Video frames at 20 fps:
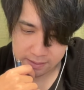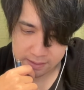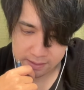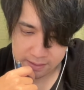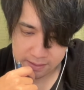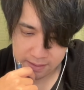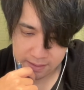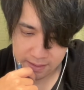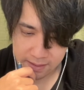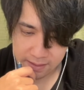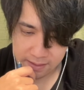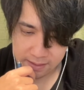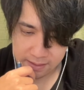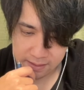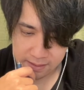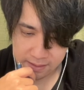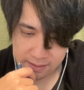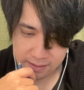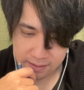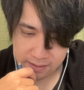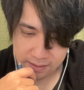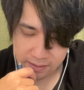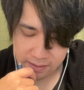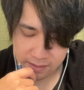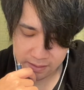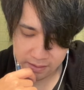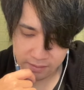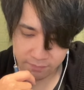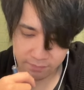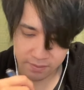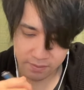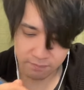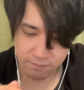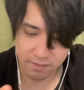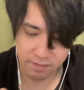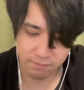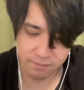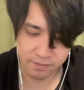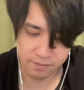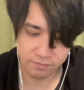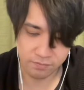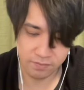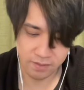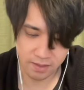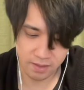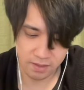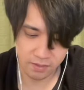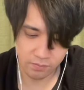で、キャプテンマーベル行こうか。